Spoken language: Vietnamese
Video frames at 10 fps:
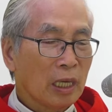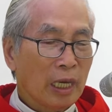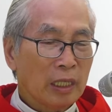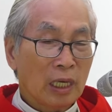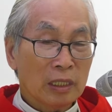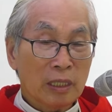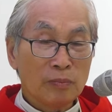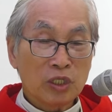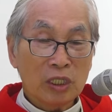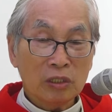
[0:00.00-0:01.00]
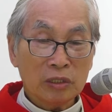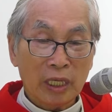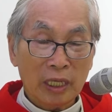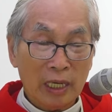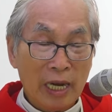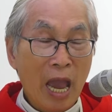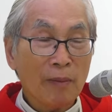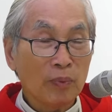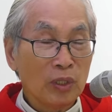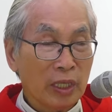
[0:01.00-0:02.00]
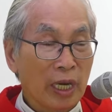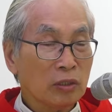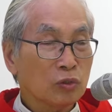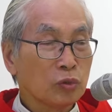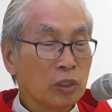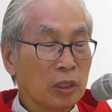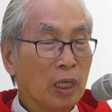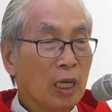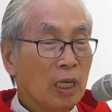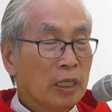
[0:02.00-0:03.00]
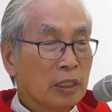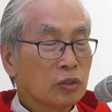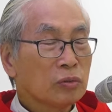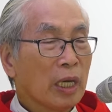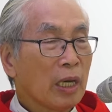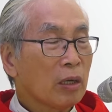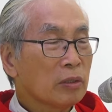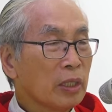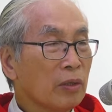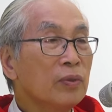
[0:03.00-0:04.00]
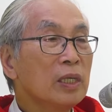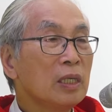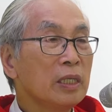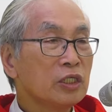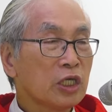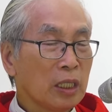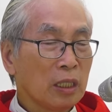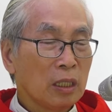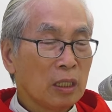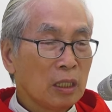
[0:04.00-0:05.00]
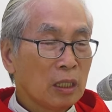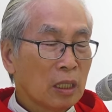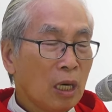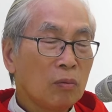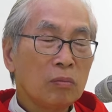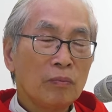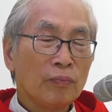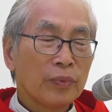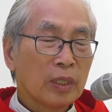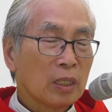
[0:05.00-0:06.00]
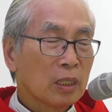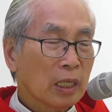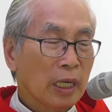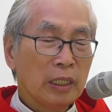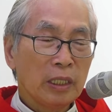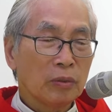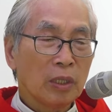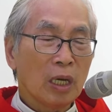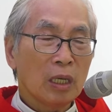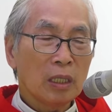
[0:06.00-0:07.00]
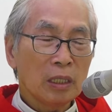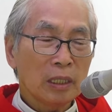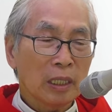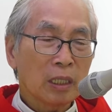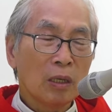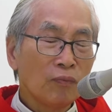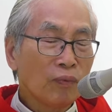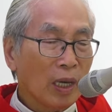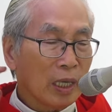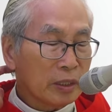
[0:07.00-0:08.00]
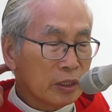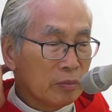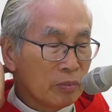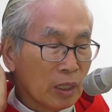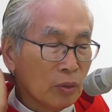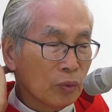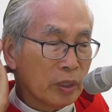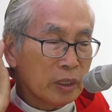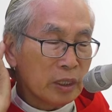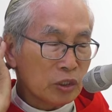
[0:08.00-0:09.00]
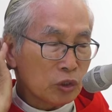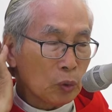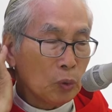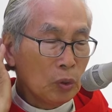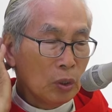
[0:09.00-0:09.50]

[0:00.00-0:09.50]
hay là thậm chí có thể cả đạp người khác xuống dưới để chúng ta có thể vươn lên trên không cái điều đó không phải là tin mừng của Đức Giêsu